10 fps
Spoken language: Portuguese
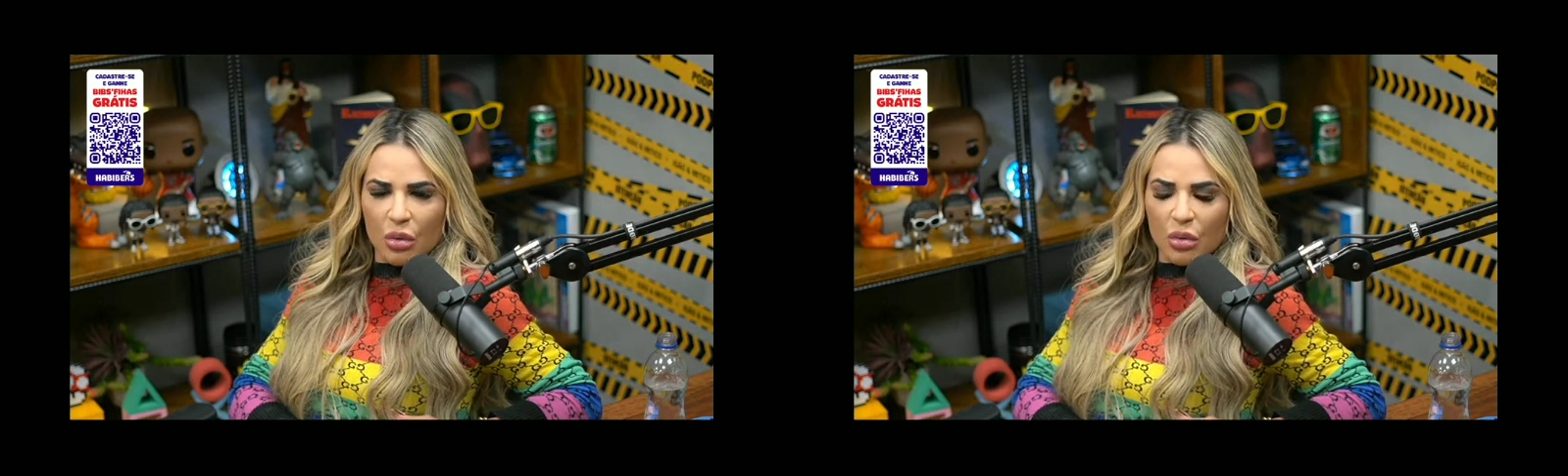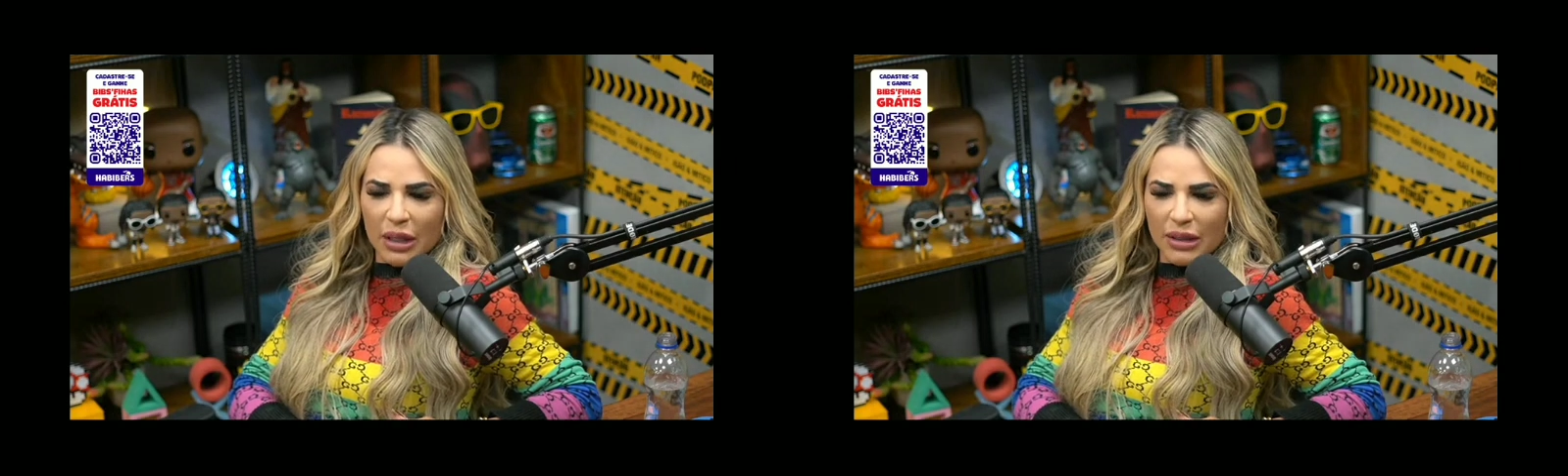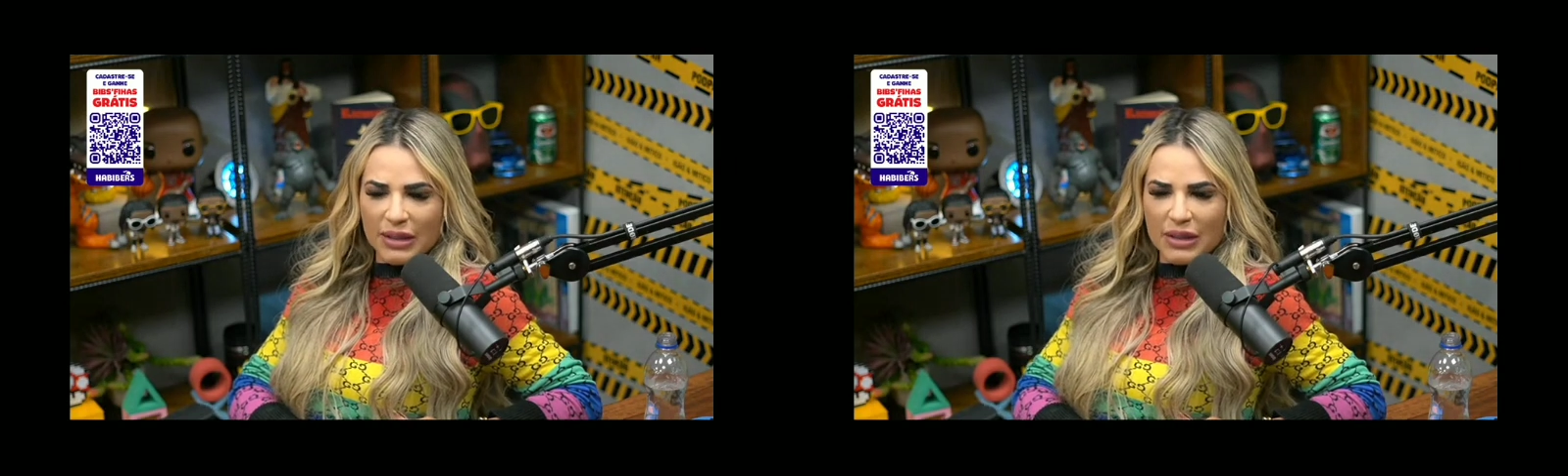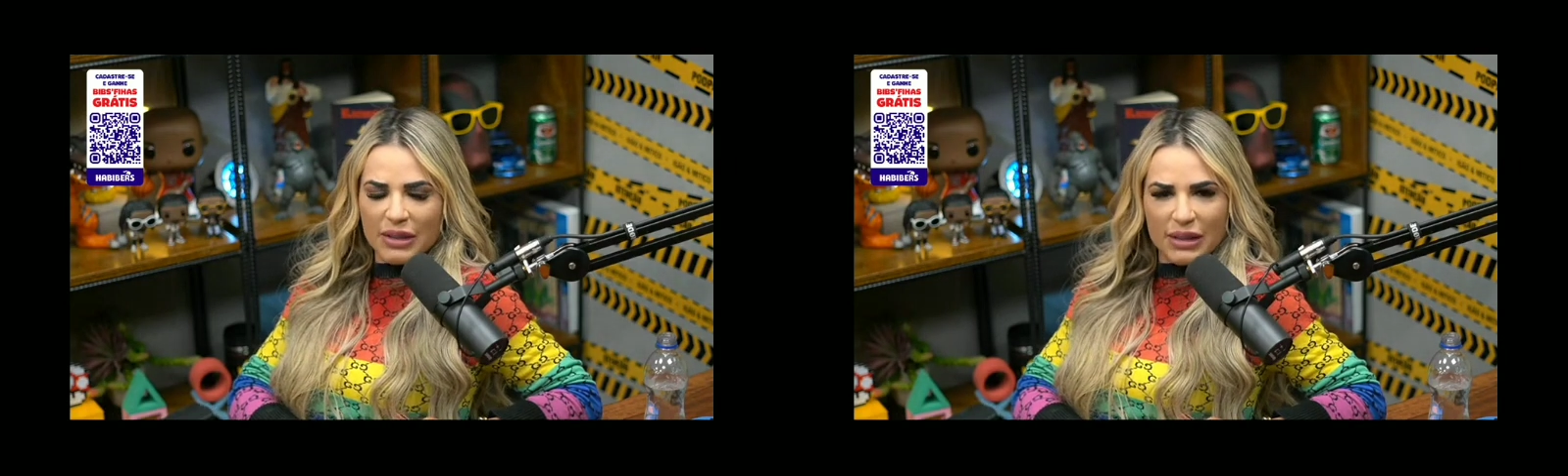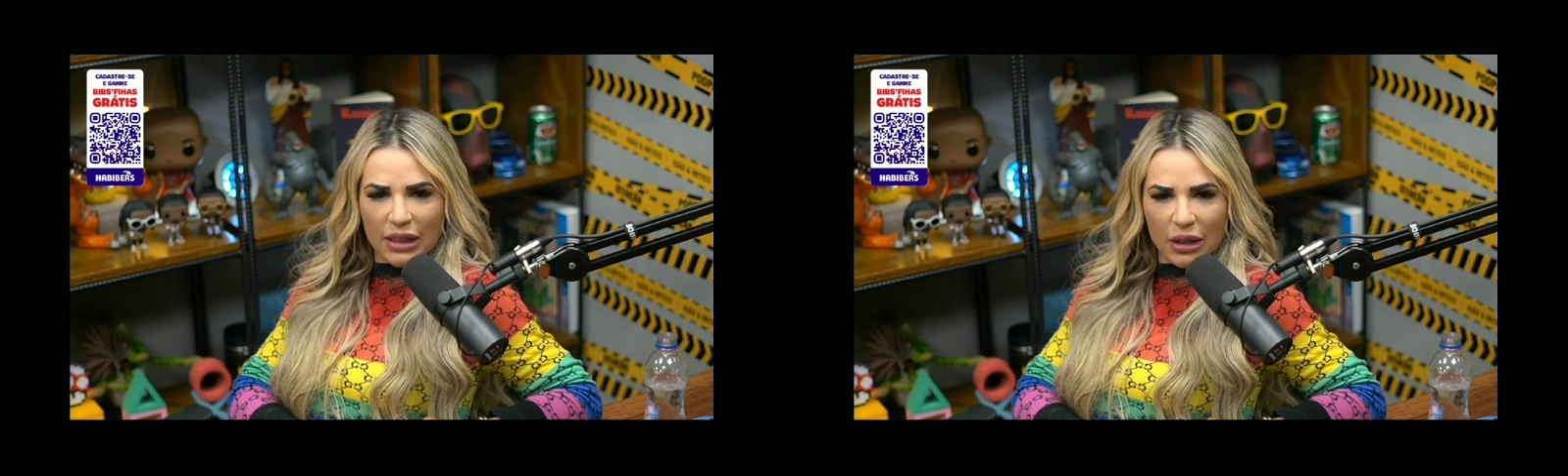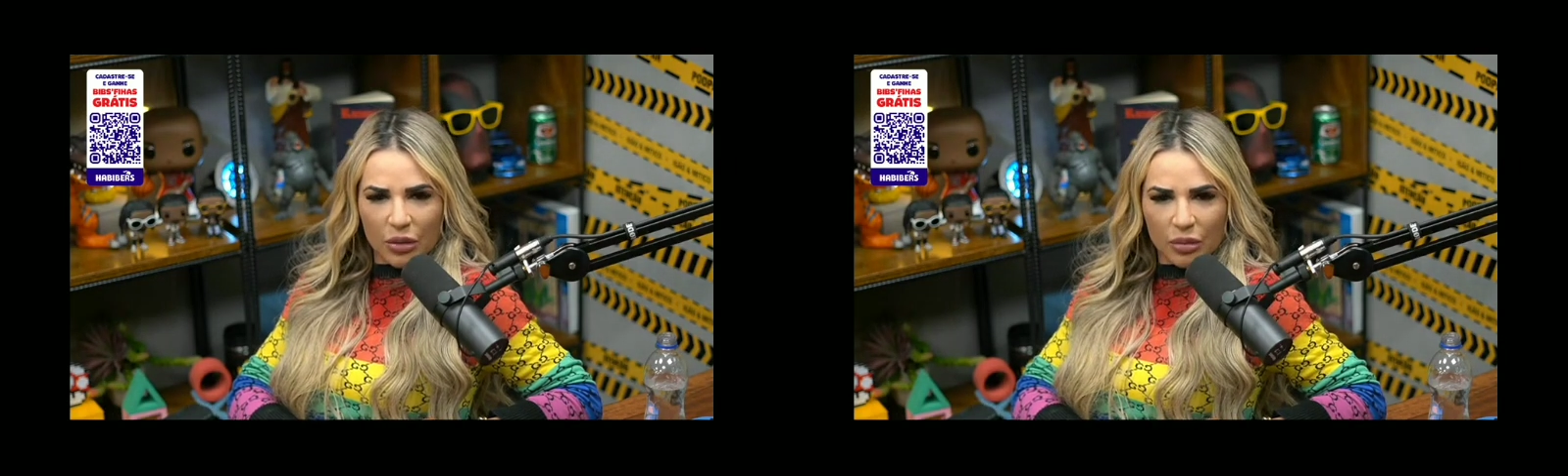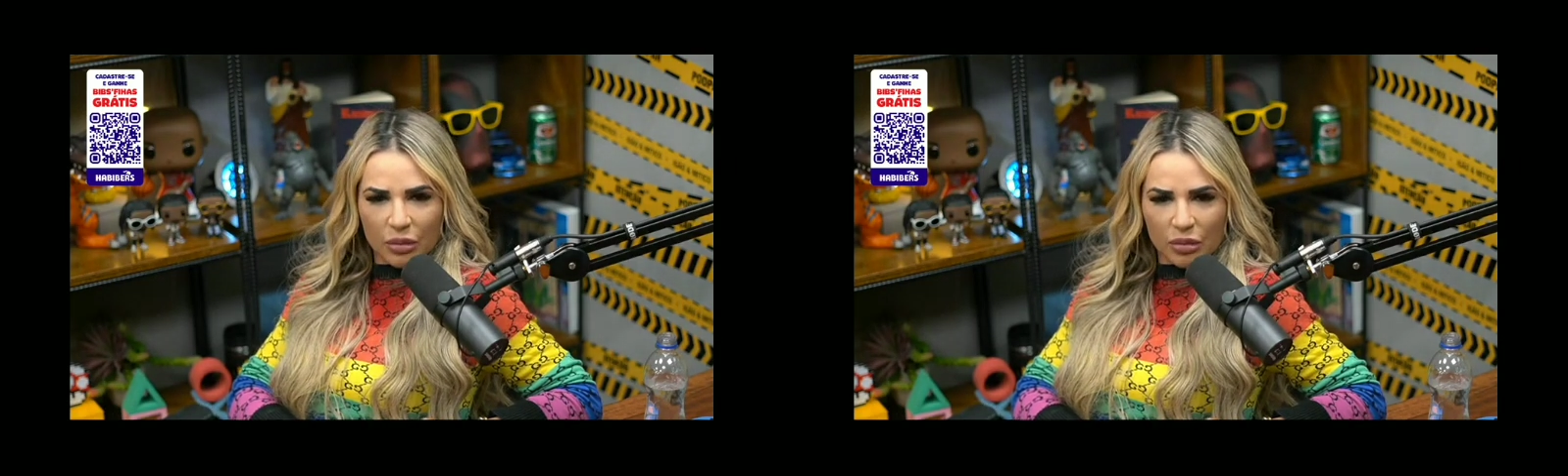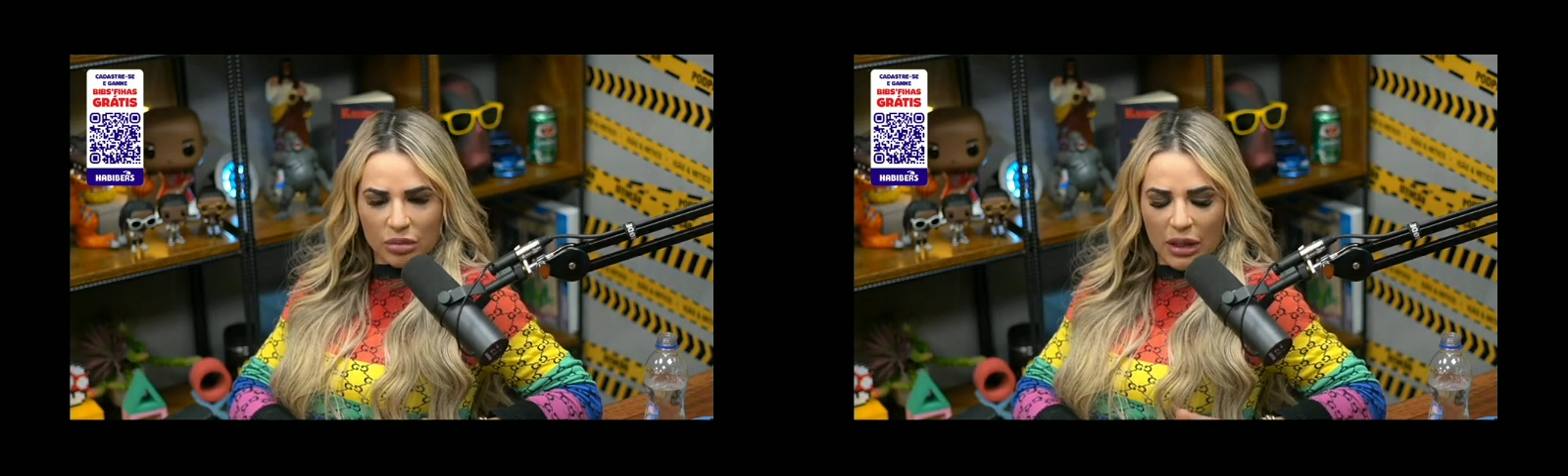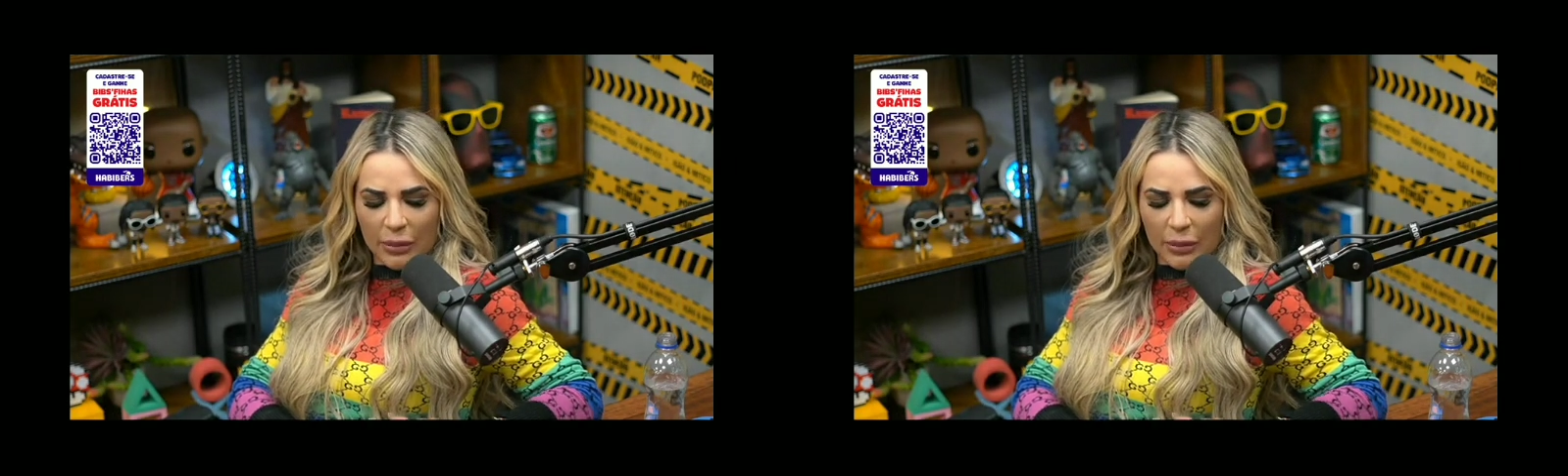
uma decisão